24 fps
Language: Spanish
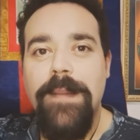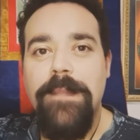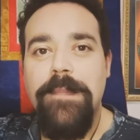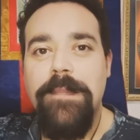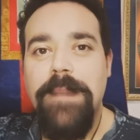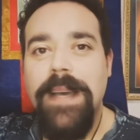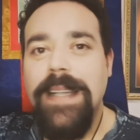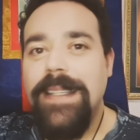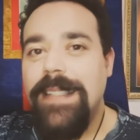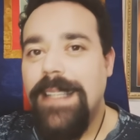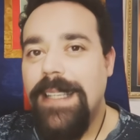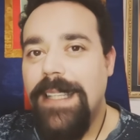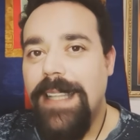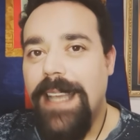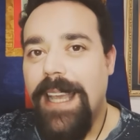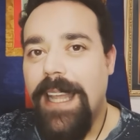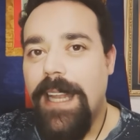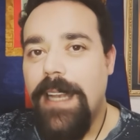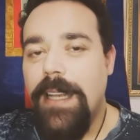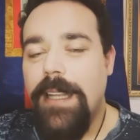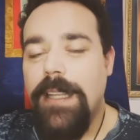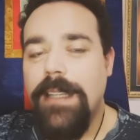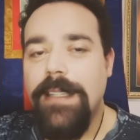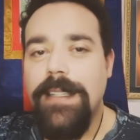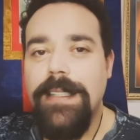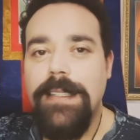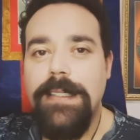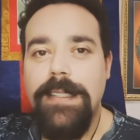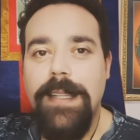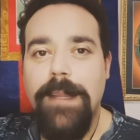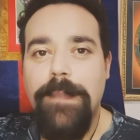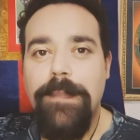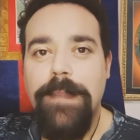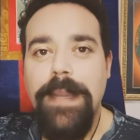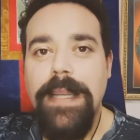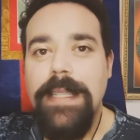material, en
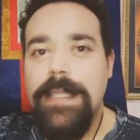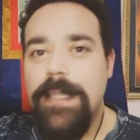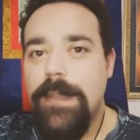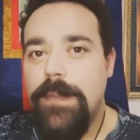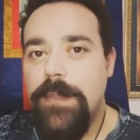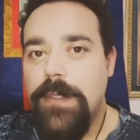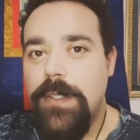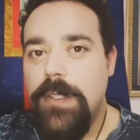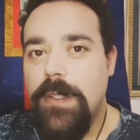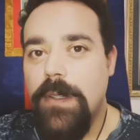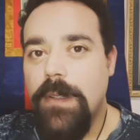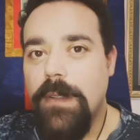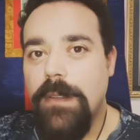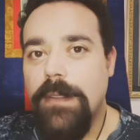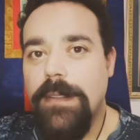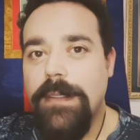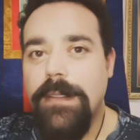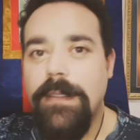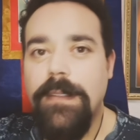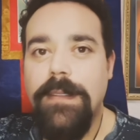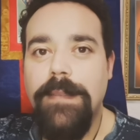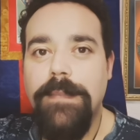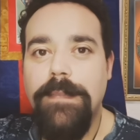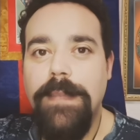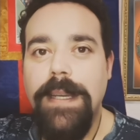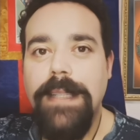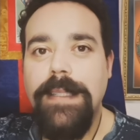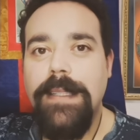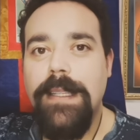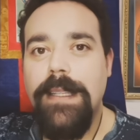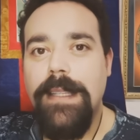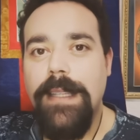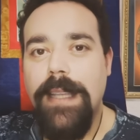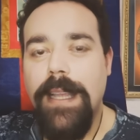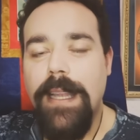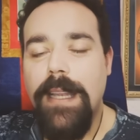esta percepción
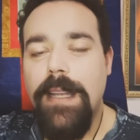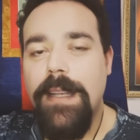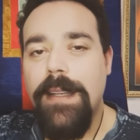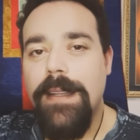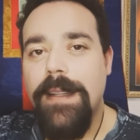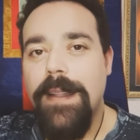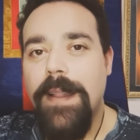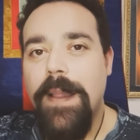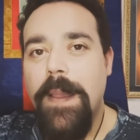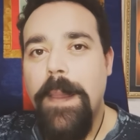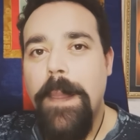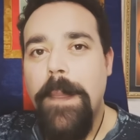material,